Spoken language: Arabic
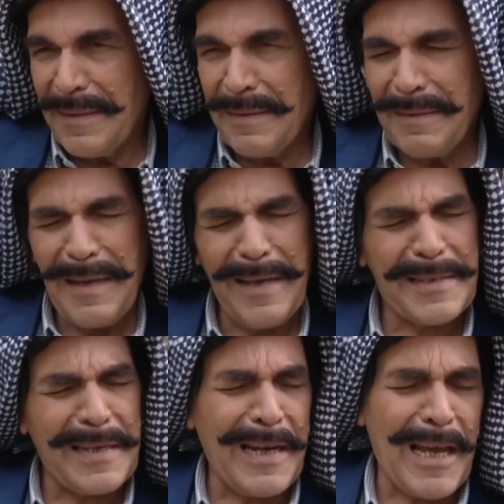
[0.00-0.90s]
يا
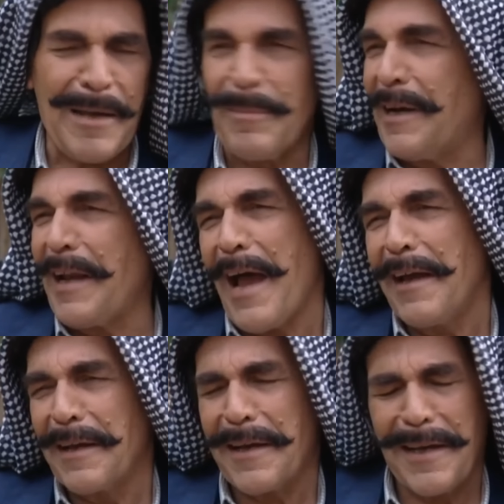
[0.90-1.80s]
سلام
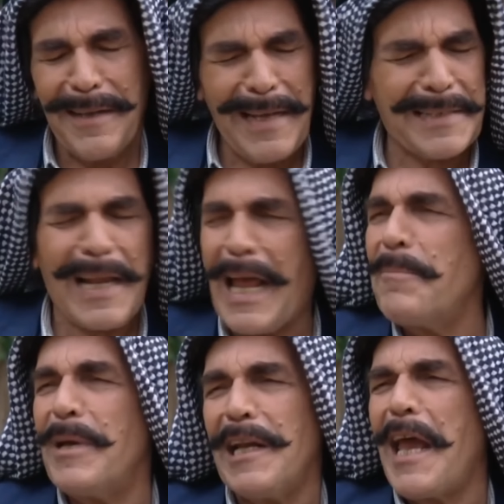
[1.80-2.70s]
عليك يا
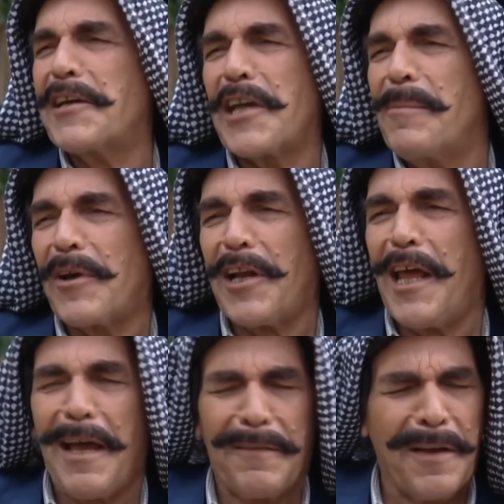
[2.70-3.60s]
سلام عليك يا
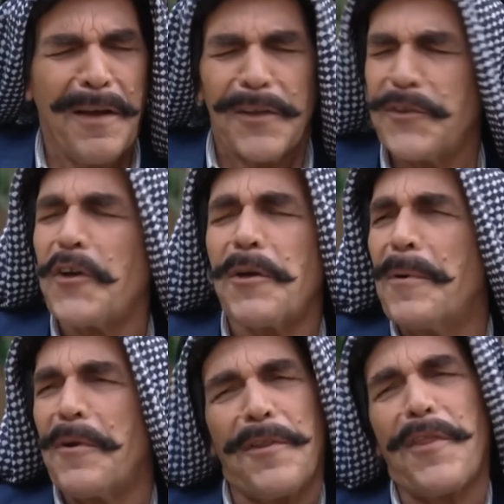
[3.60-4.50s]
مقلاد
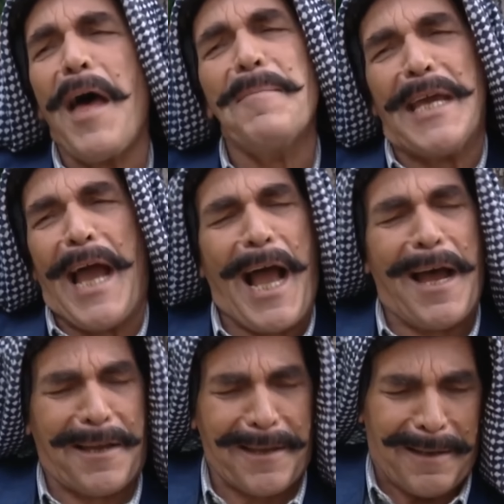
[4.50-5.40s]
تقبر عظامي يا
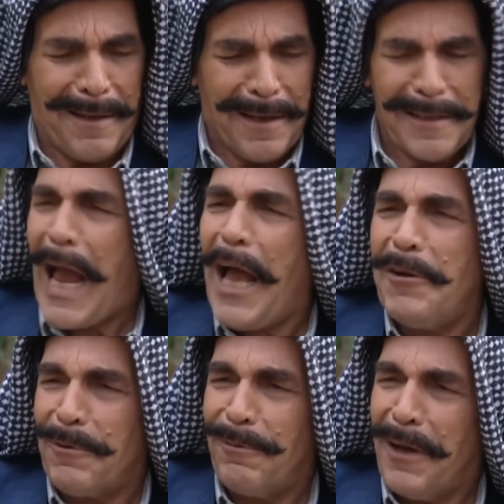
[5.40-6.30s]
حق يا
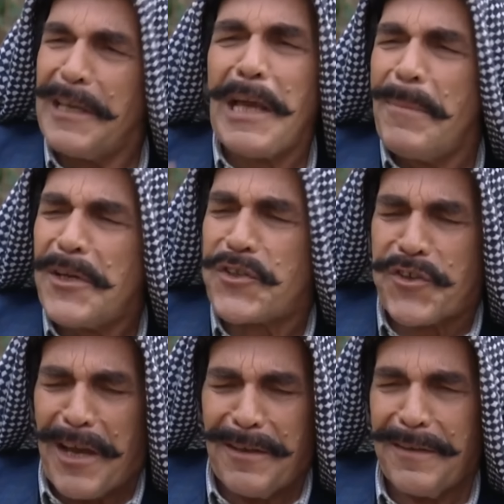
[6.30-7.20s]
حلو يا
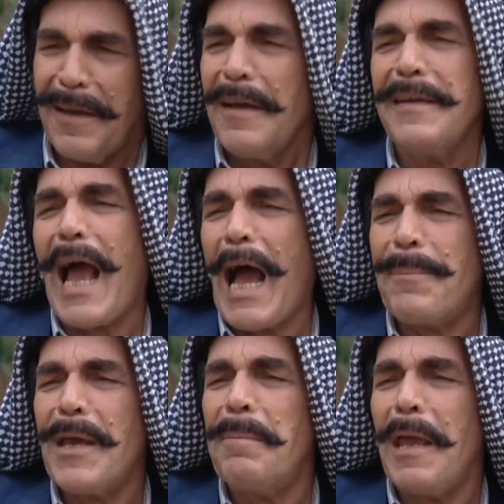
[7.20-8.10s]
مجتهد يا
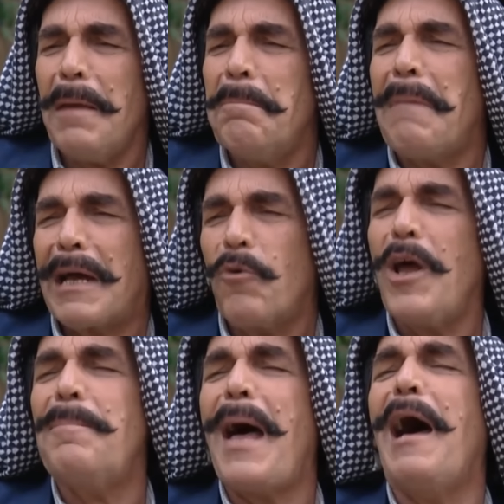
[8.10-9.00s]
حبيب امك
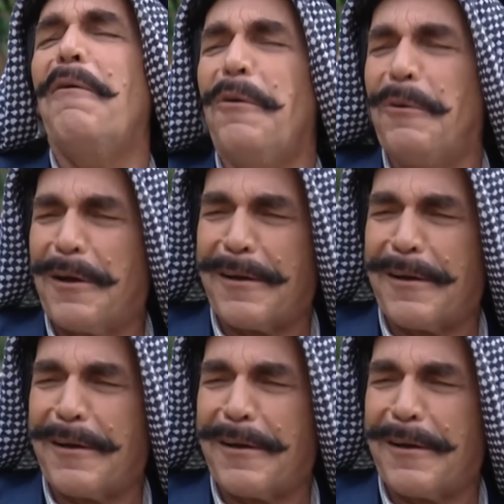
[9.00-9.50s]
واباوك